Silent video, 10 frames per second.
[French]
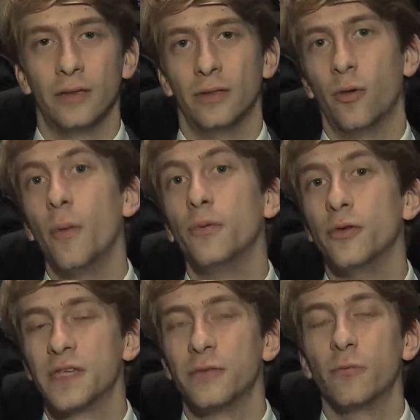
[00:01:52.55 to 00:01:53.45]
L'Europe
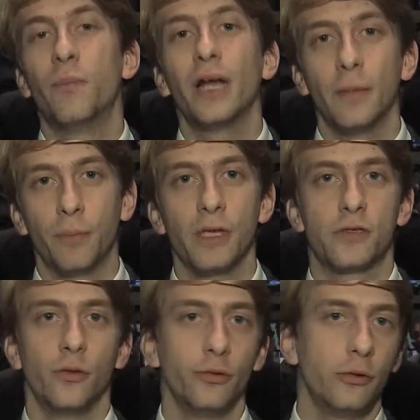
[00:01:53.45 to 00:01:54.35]
ne cède donc pas à la
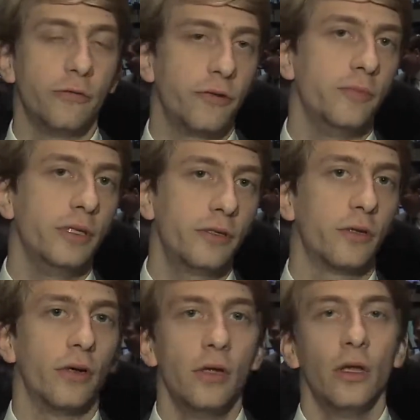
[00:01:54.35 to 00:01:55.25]
pression du
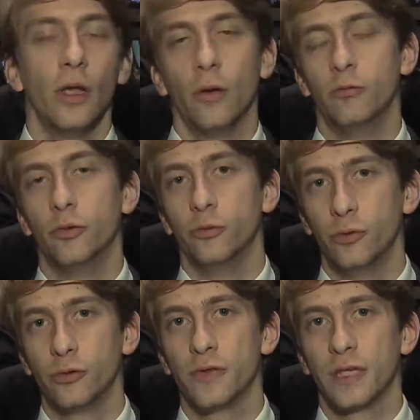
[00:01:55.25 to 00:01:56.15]
FMI ou
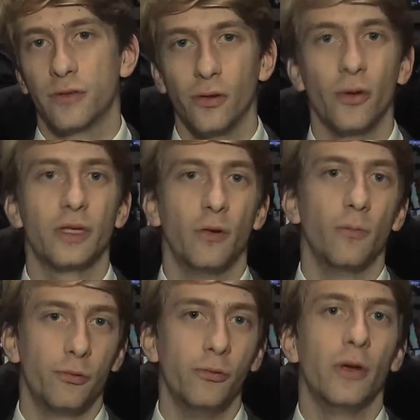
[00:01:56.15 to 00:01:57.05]
d'autres acteurs euh, qui
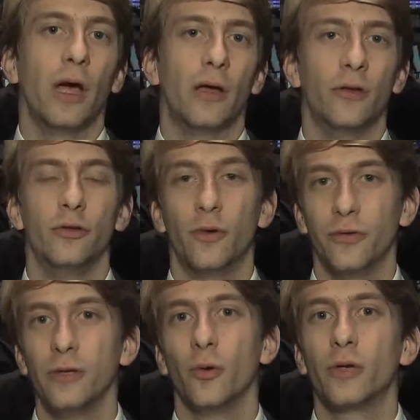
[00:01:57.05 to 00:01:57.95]
ont pu euh,
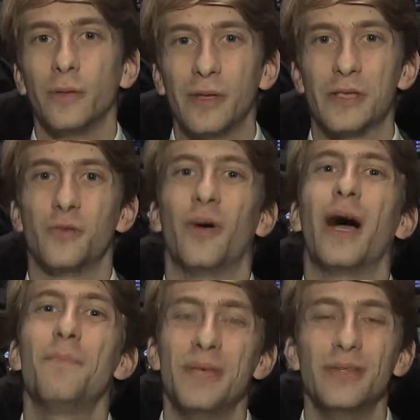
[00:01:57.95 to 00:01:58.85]
demander une requalification
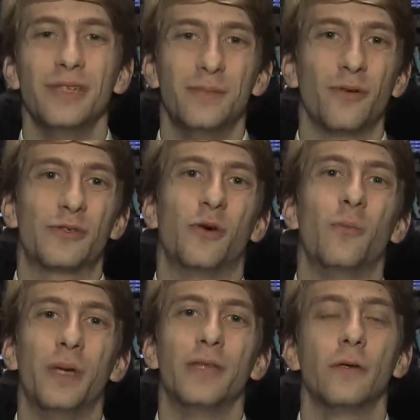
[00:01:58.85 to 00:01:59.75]
rapide des banques
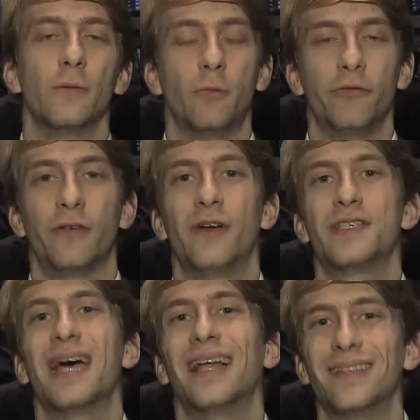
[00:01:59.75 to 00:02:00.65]
européennes pour faire
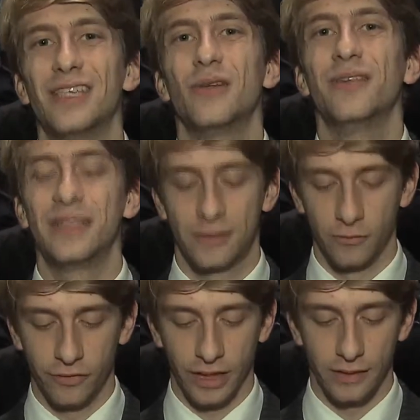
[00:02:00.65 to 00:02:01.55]
face à la crise de la dette
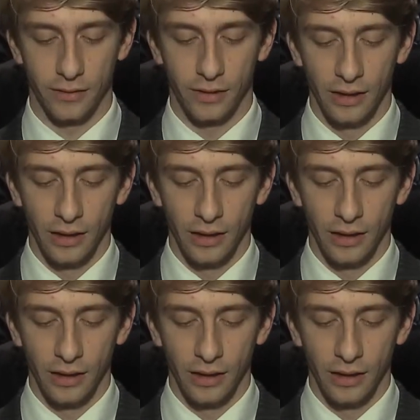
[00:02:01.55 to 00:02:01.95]
souveraine.